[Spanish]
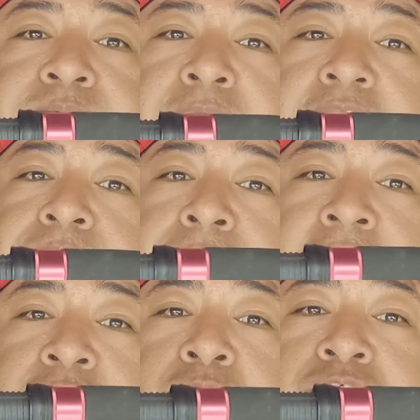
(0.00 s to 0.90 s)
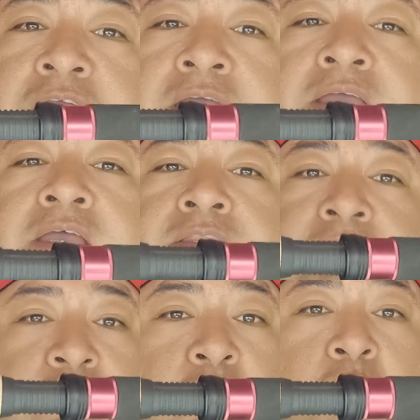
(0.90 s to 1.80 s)
spinning para trucha
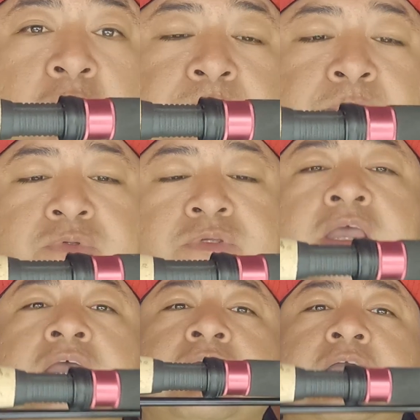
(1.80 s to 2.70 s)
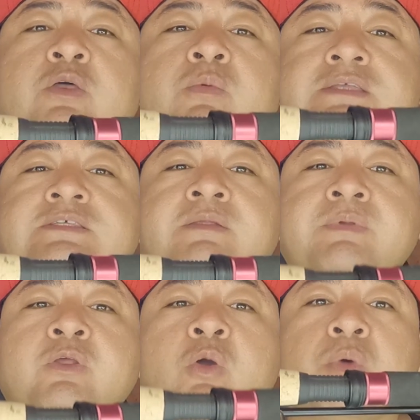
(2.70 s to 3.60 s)
de dos cuerpos que nos va a
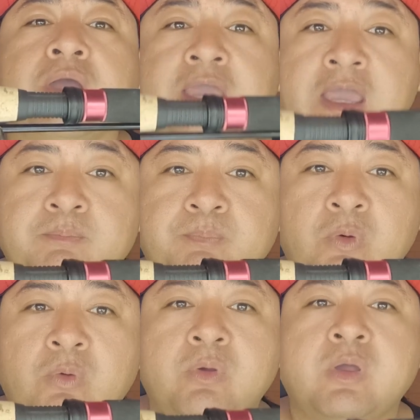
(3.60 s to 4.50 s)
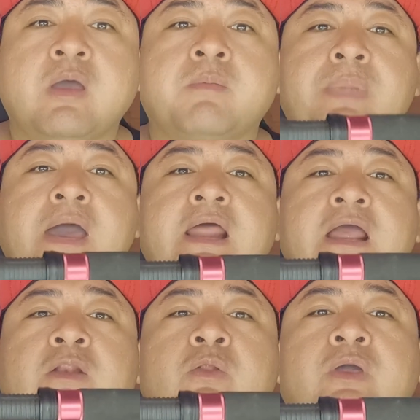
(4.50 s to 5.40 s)
servir como ejemplo
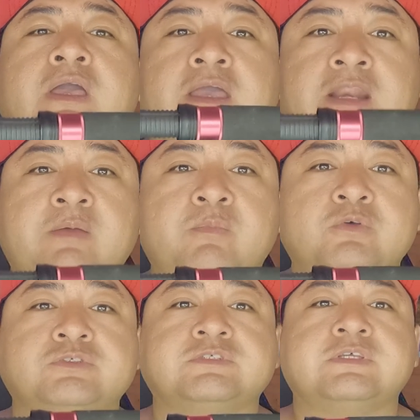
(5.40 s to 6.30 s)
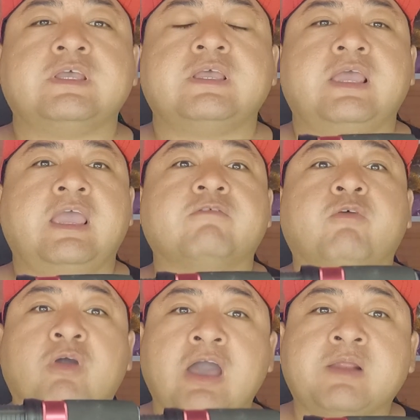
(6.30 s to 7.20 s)
para lo que queremos
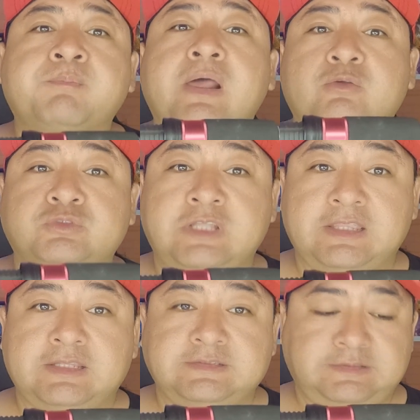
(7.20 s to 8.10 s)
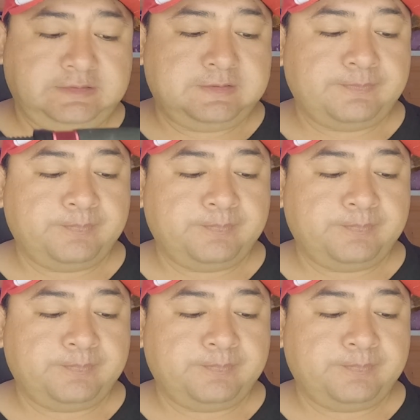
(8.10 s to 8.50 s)
enfocar para ustedes.